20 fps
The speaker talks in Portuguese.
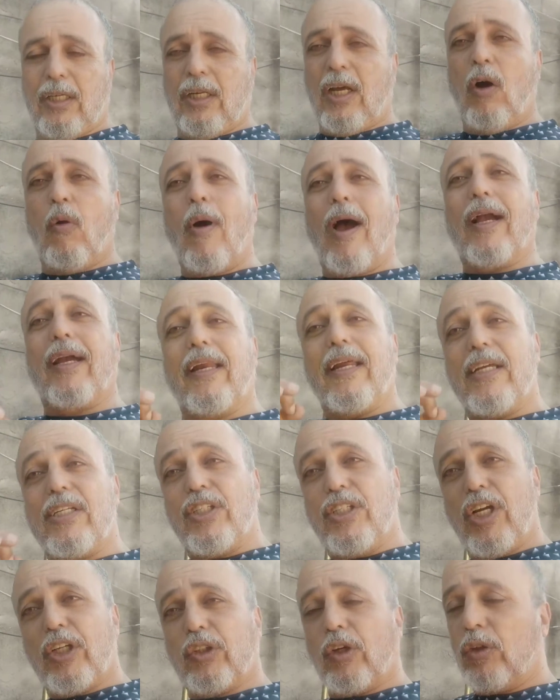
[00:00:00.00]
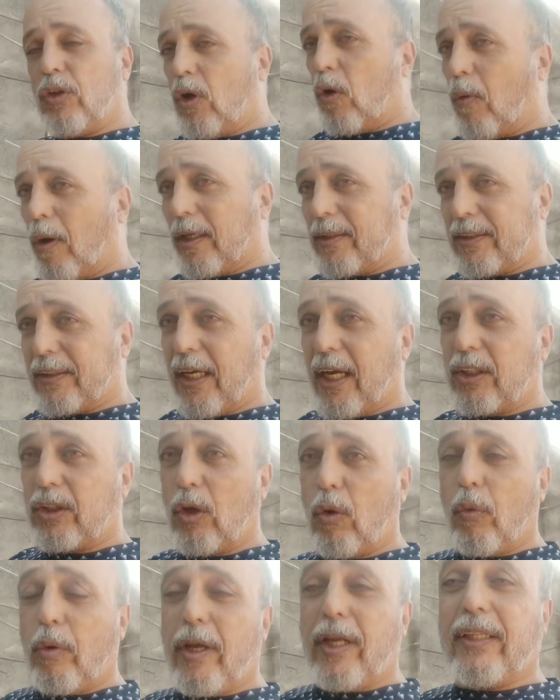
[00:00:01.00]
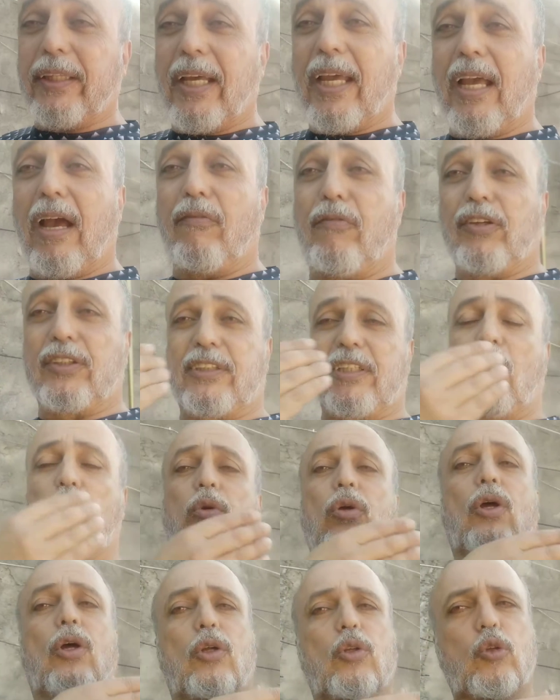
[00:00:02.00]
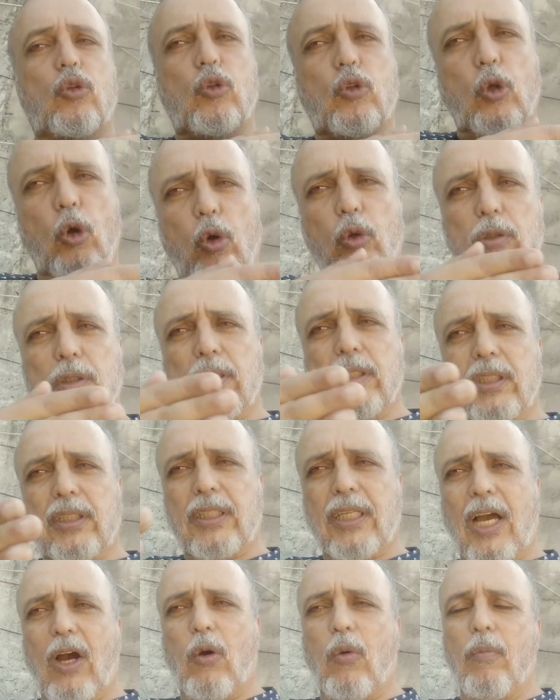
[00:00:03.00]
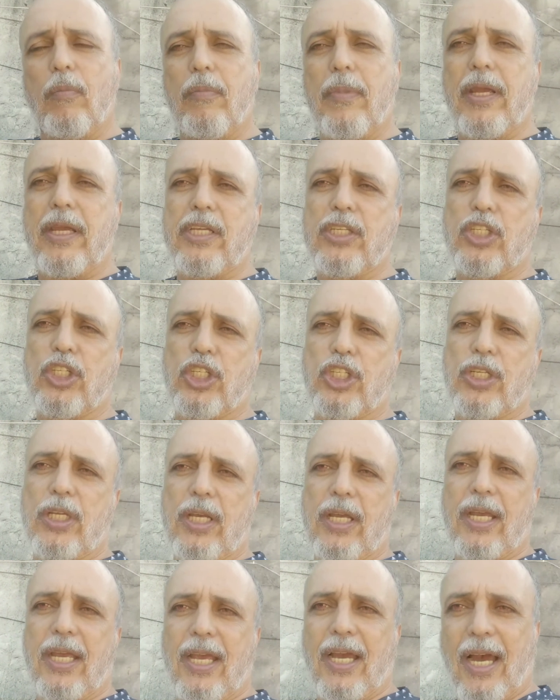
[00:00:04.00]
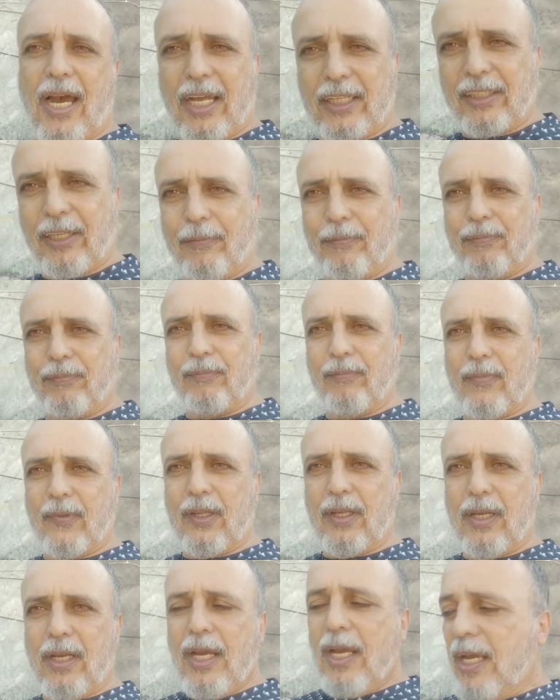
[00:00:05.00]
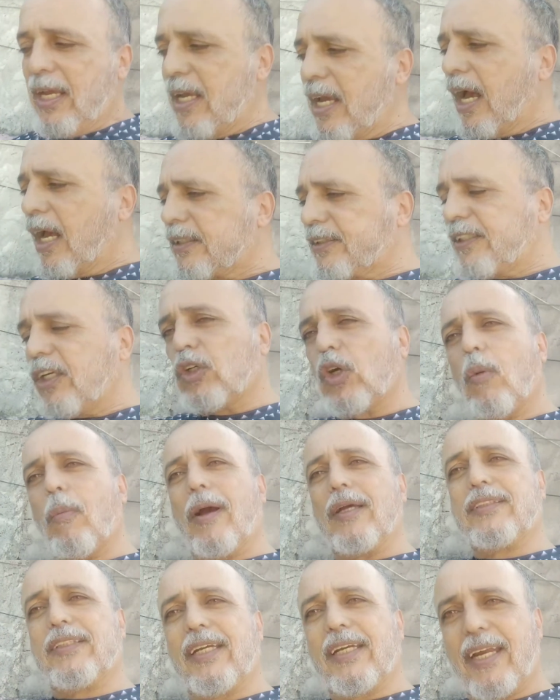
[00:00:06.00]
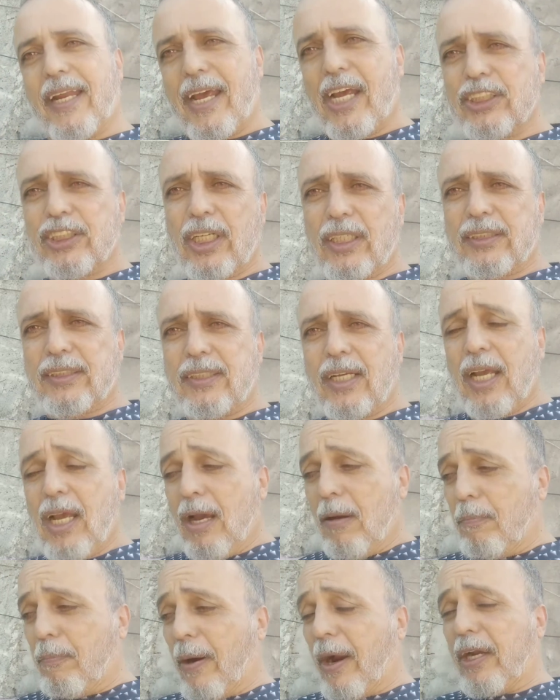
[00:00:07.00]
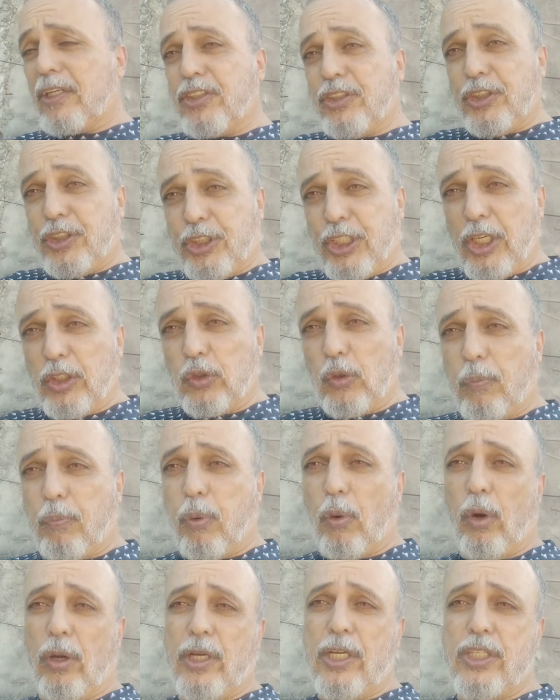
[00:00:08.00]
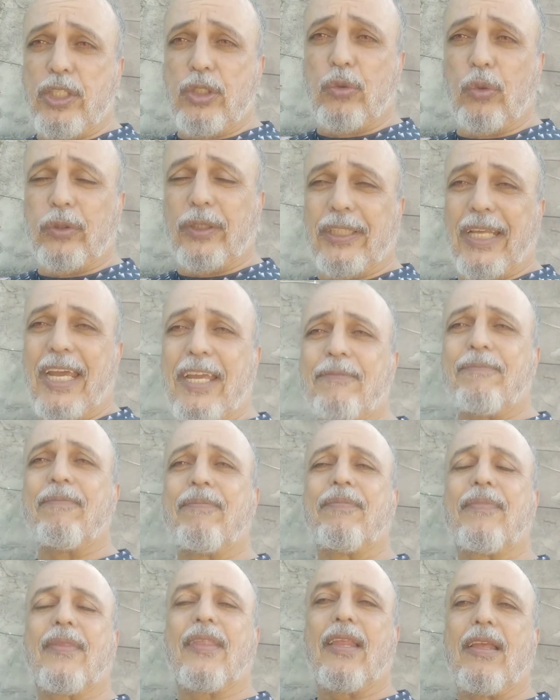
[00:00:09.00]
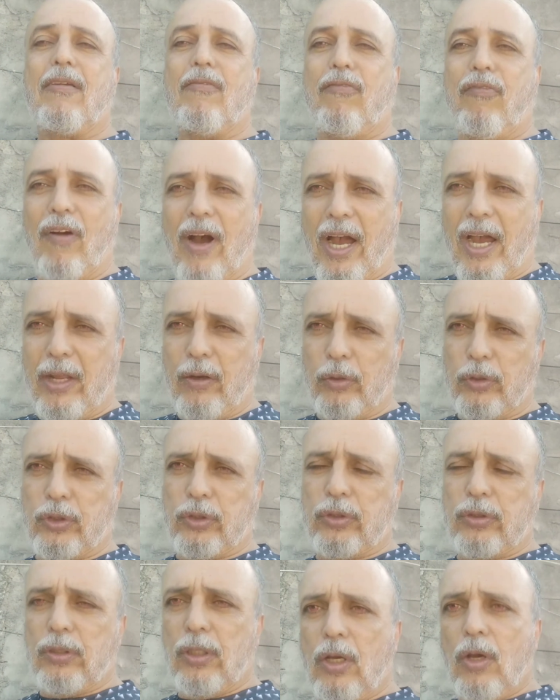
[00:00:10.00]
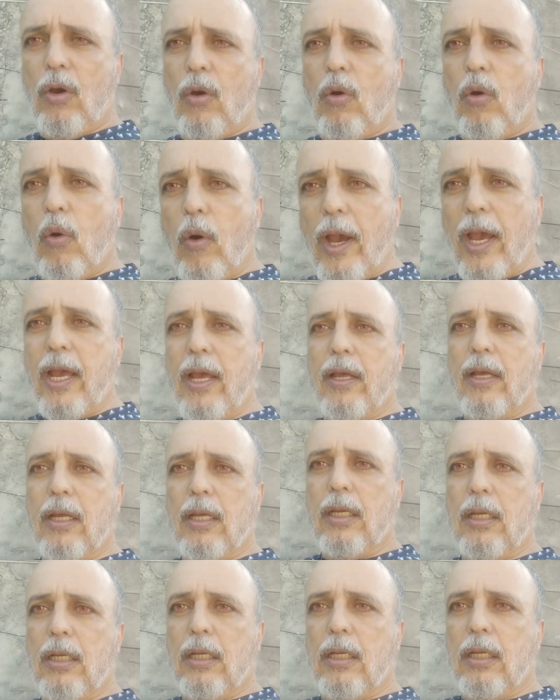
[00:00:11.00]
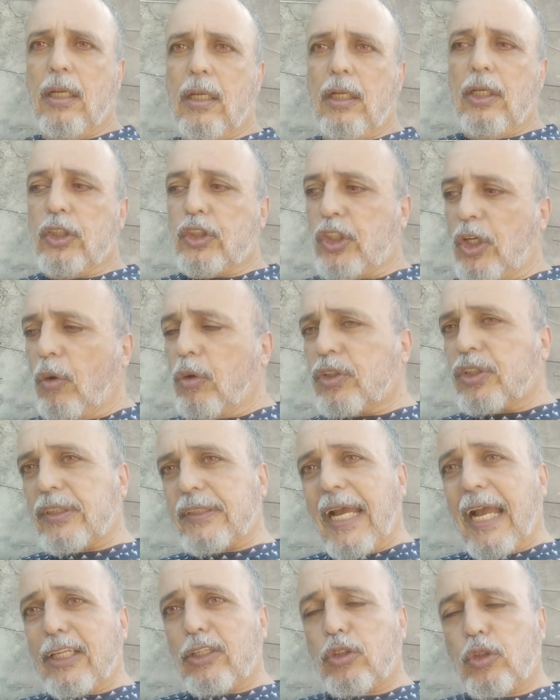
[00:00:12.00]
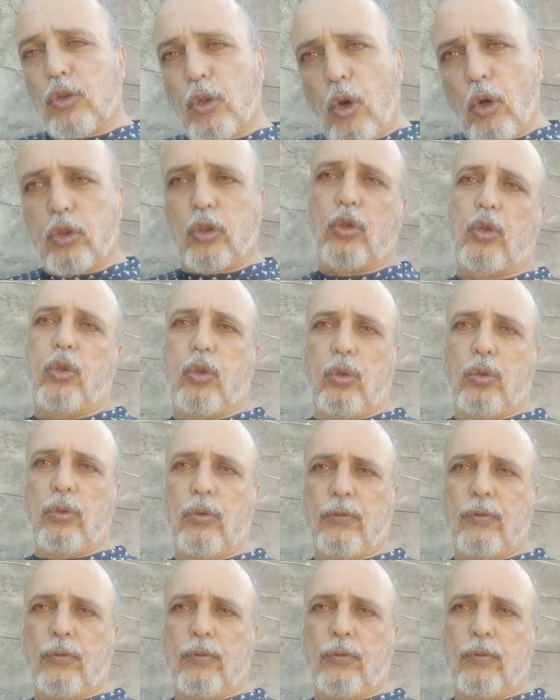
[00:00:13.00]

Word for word: não acreditam, não aceitam e têm a visão totalmente errada. E assim como as igrejas, partido político tem vários. Ué, se o estatuto